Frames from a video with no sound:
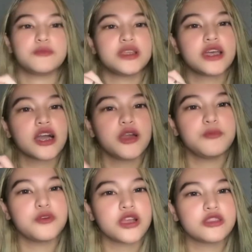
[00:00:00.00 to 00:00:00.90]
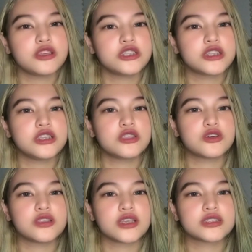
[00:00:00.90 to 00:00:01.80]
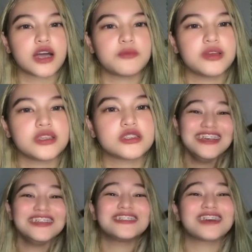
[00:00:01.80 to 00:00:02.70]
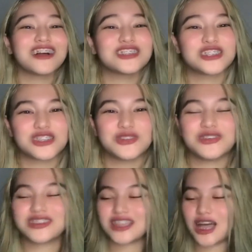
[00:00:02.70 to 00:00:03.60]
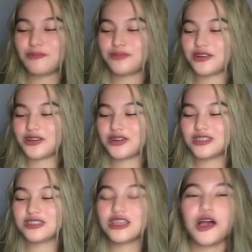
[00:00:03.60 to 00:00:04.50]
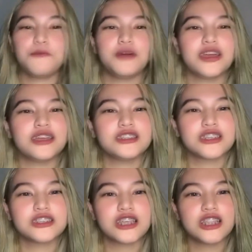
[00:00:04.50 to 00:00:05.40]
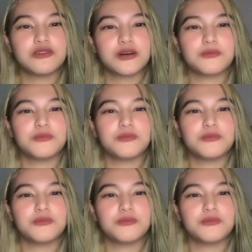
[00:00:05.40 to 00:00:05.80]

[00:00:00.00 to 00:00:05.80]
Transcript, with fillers: may naka-embroidered siya dito na sabi is such cute. Tapos, meron siyang dalawang